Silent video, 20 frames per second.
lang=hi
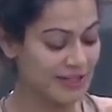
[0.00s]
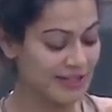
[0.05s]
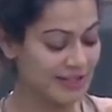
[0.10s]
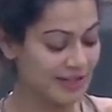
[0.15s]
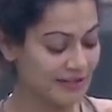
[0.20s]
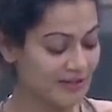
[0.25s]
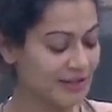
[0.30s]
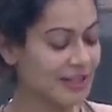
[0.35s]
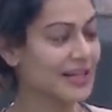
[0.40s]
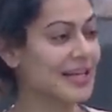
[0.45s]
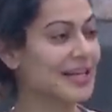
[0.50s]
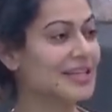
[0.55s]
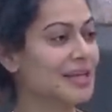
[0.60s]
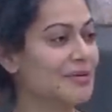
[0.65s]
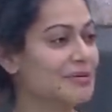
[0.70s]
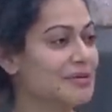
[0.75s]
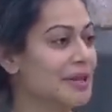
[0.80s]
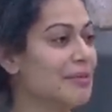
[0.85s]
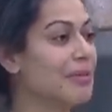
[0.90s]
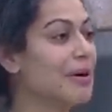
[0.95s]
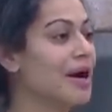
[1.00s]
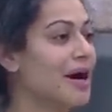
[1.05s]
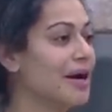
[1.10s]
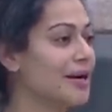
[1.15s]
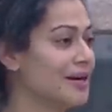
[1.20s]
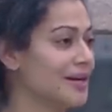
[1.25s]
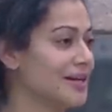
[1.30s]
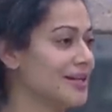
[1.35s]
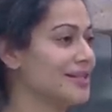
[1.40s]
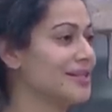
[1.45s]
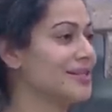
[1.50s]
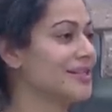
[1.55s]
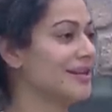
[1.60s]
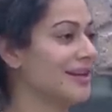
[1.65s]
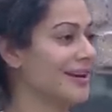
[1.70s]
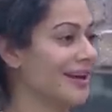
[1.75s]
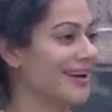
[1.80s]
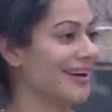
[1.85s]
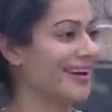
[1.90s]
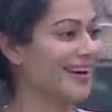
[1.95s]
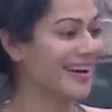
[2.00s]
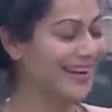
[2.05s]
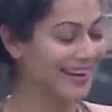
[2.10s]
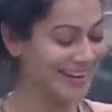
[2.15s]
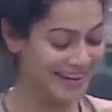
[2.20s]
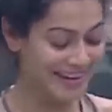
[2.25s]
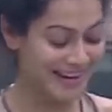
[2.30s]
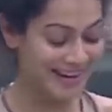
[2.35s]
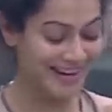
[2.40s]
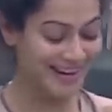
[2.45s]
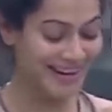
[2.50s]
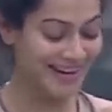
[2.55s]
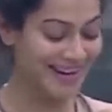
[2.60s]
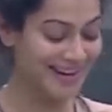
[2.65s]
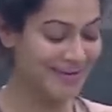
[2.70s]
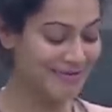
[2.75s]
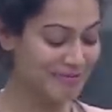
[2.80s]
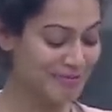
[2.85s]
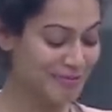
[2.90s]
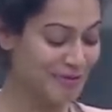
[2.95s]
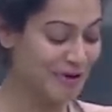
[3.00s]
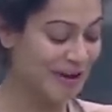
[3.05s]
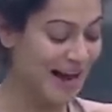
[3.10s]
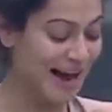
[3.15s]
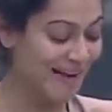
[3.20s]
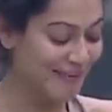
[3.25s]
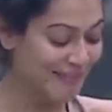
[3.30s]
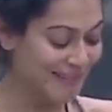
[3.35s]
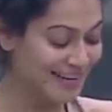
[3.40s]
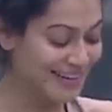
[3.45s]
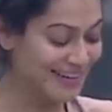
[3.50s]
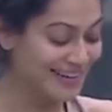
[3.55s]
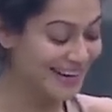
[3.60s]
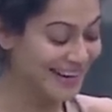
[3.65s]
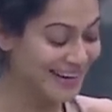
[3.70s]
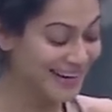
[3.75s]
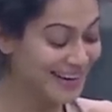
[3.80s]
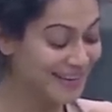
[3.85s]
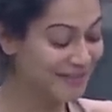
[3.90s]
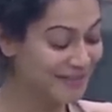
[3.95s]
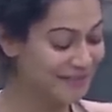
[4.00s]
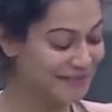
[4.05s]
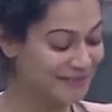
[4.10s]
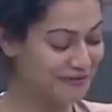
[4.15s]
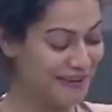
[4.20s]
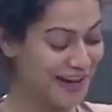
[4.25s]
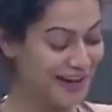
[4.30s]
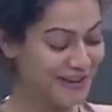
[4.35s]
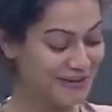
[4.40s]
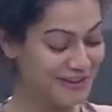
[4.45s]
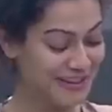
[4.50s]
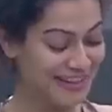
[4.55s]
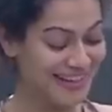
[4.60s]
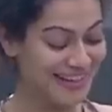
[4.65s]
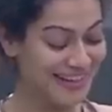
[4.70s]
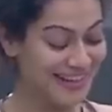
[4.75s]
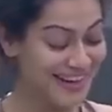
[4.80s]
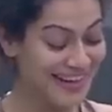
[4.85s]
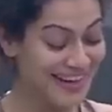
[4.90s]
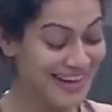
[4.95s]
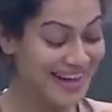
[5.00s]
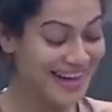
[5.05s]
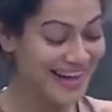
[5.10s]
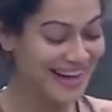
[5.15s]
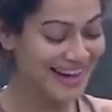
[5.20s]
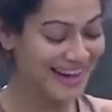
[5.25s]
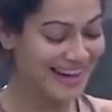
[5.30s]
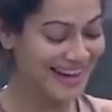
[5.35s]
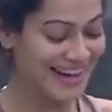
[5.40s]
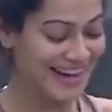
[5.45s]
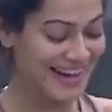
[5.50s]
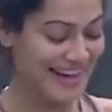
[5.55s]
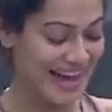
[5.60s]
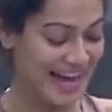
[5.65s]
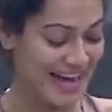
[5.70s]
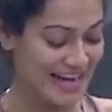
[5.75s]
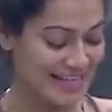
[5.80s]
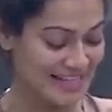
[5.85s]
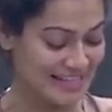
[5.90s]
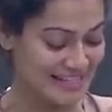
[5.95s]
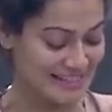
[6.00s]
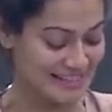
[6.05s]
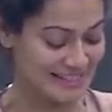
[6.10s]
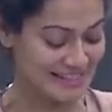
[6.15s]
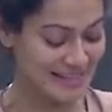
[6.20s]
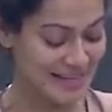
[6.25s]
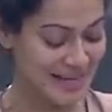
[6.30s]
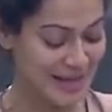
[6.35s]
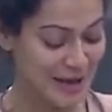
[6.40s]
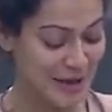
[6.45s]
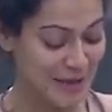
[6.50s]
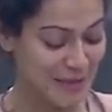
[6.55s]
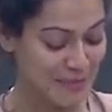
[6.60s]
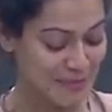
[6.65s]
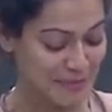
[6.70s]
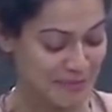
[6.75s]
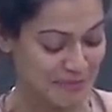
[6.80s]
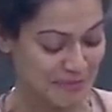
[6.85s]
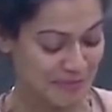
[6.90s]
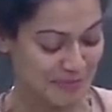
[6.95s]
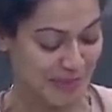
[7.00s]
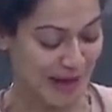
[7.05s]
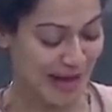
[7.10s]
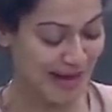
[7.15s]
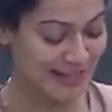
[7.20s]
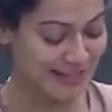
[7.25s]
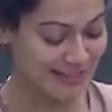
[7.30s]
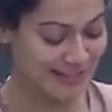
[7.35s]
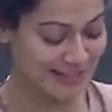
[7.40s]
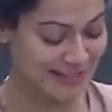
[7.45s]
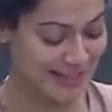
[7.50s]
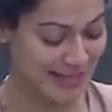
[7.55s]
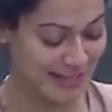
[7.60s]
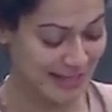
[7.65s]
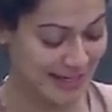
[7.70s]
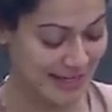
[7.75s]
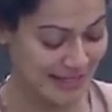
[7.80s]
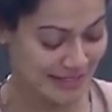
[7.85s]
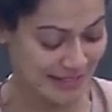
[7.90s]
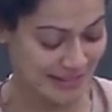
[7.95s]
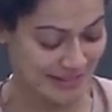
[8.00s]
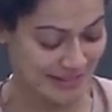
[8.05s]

सीजन वन की सबसे बड़ा रहस्य रहेगा कि मुनावर फारूक की के कैलोरीज पायल से ज़्यादा